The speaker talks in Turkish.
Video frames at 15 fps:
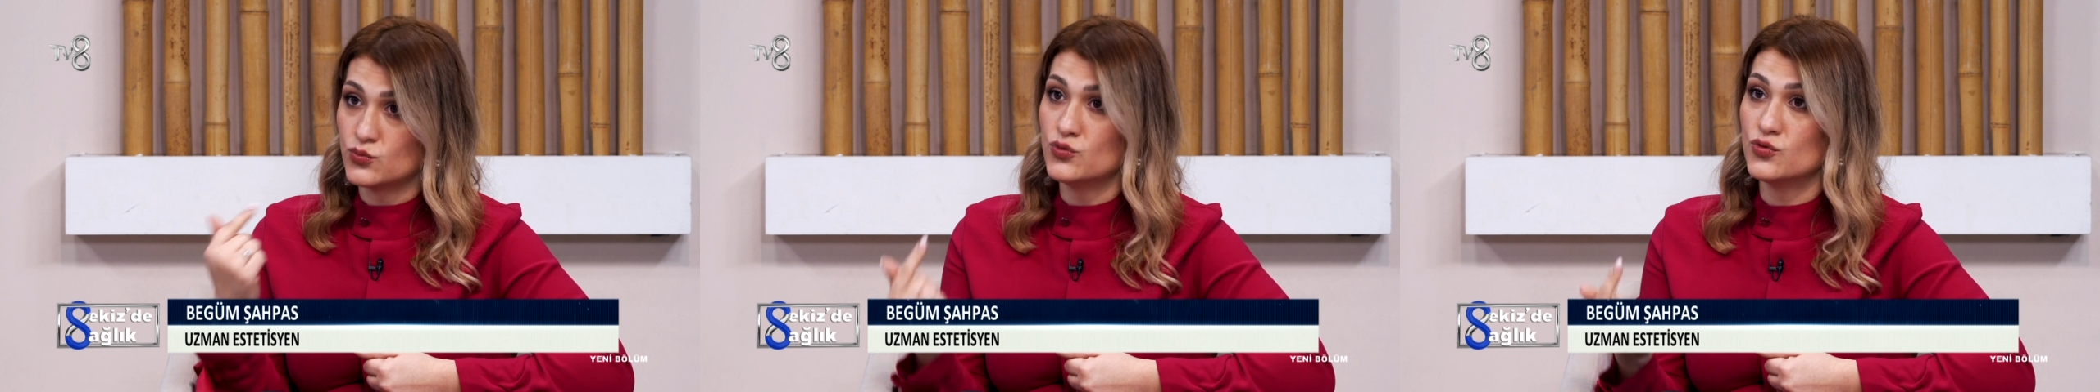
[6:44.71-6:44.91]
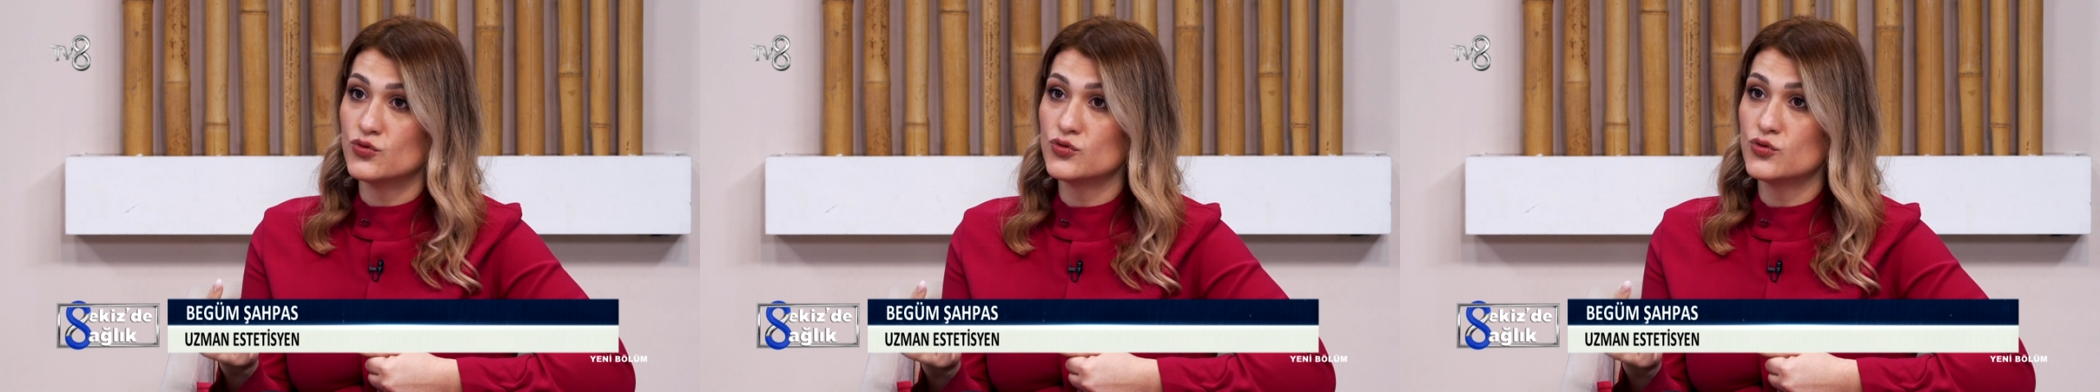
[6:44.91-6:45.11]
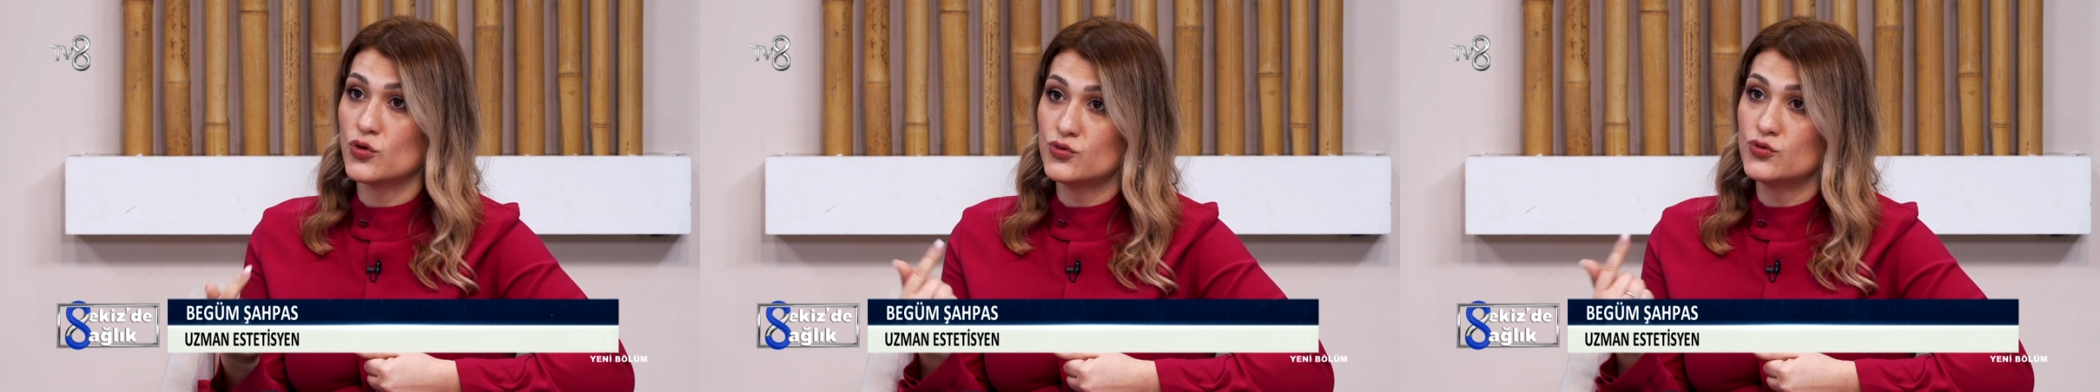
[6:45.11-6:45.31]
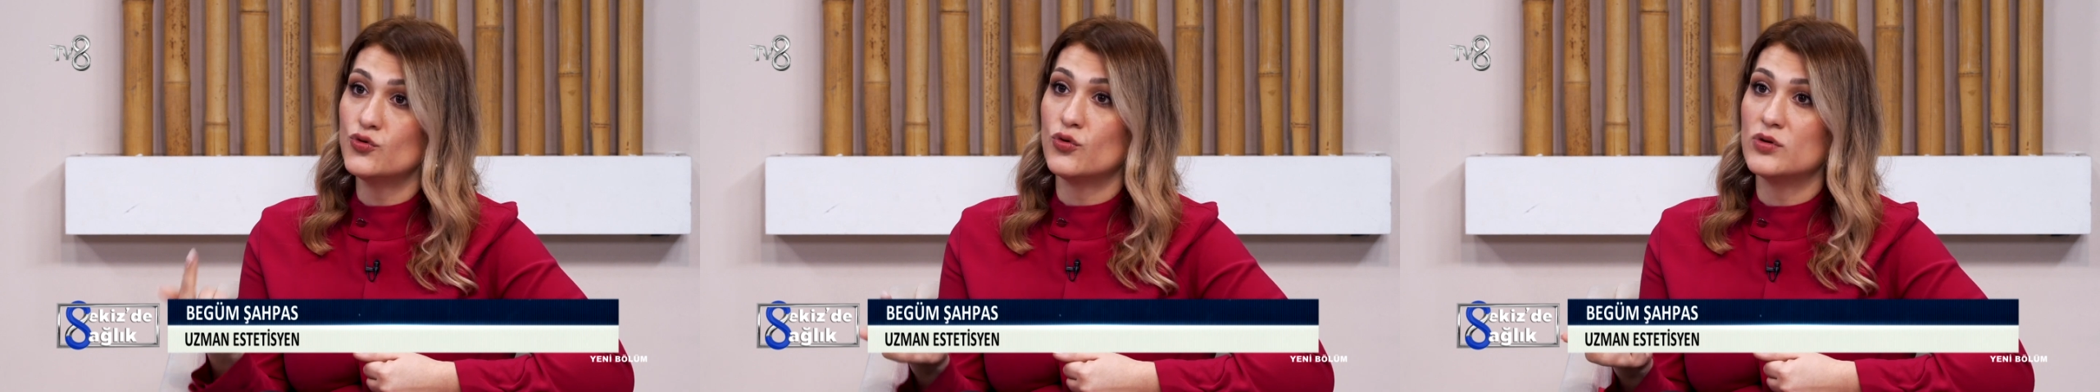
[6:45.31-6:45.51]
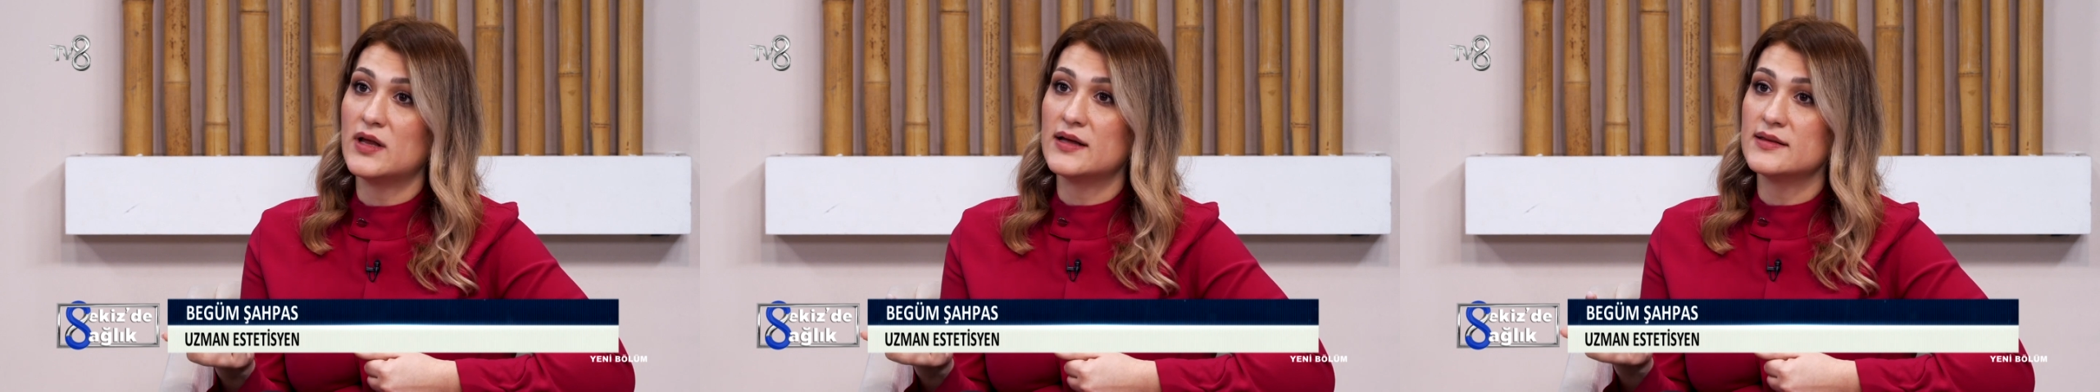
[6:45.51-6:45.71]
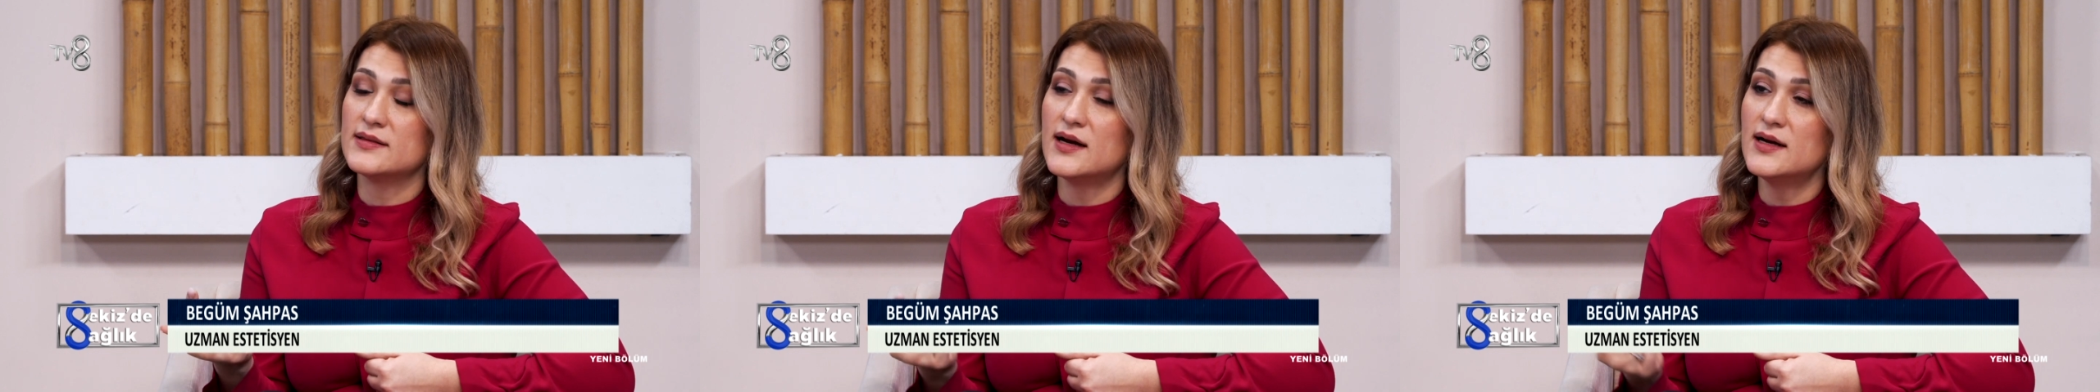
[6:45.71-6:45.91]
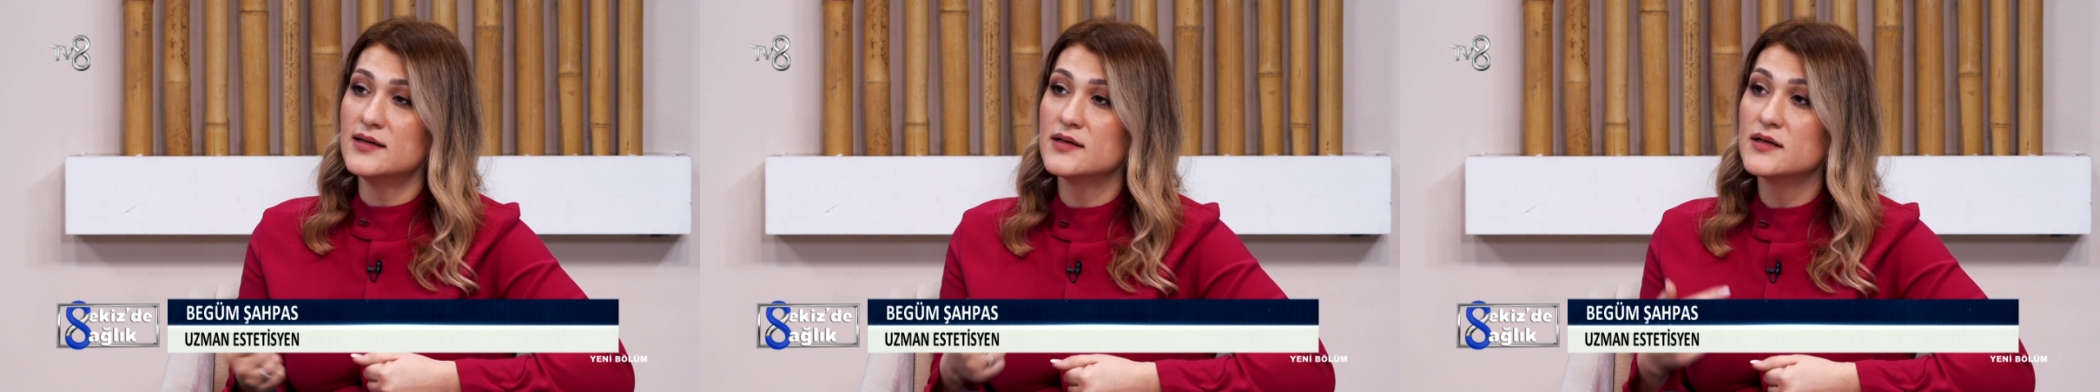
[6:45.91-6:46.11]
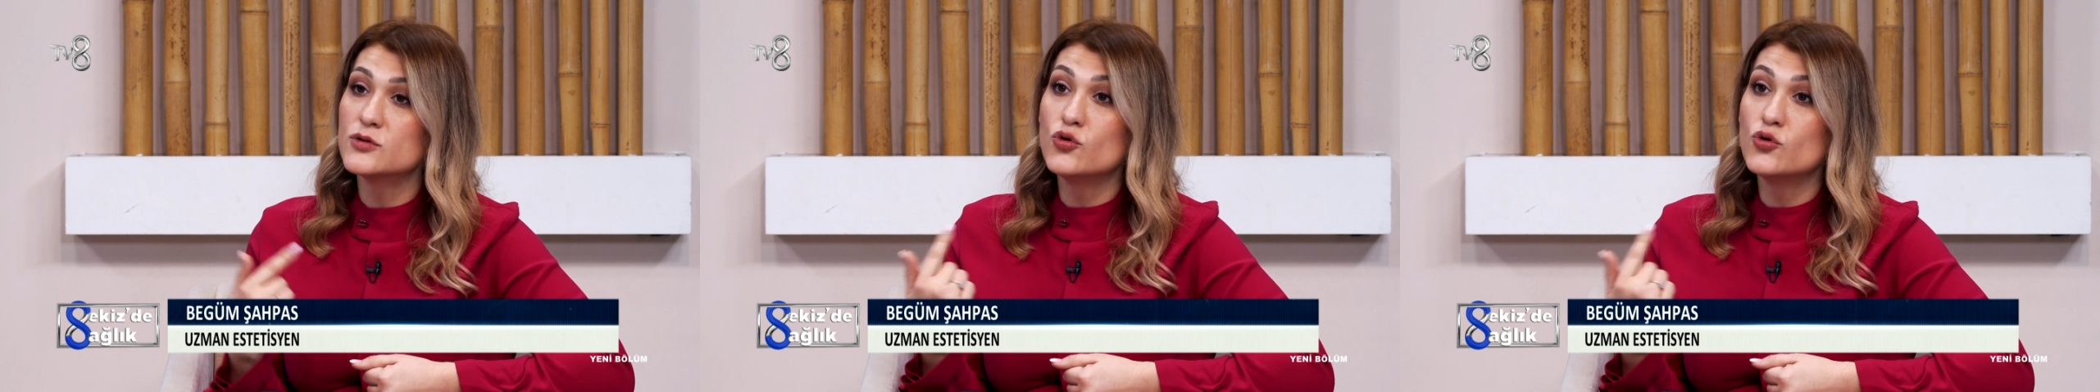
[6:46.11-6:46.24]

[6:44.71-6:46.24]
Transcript: bu kötü olanlar